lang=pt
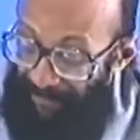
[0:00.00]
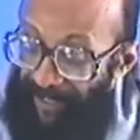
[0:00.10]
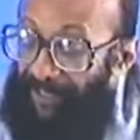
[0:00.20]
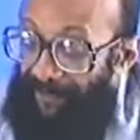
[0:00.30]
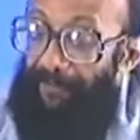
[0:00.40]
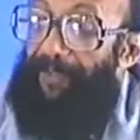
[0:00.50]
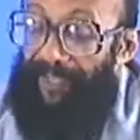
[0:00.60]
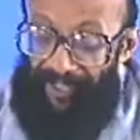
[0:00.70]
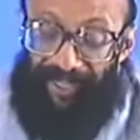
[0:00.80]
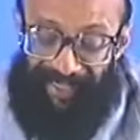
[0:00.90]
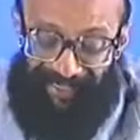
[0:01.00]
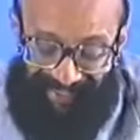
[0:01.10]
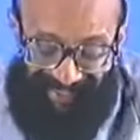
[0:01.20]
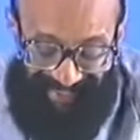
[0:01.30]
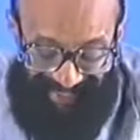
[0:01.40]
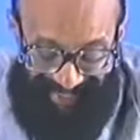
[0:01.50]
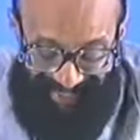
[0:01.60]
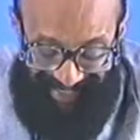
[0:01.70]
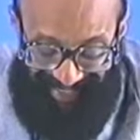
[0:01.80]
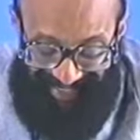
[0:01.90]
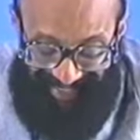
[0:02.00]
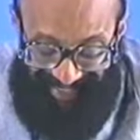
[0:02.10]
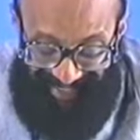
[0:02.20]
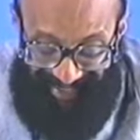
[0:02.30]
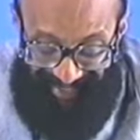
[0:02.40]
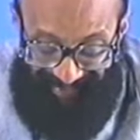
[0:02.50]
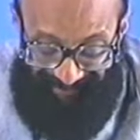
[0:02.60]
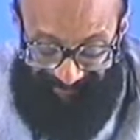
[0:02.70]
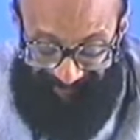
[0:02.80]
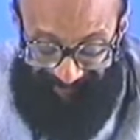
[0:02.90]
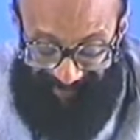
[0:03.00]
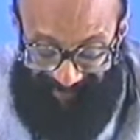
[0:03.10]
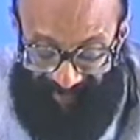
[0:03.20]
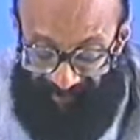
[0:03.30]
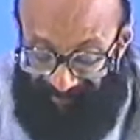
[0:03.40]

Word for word: Ah, perdão, época em que cheguei aqui. E, e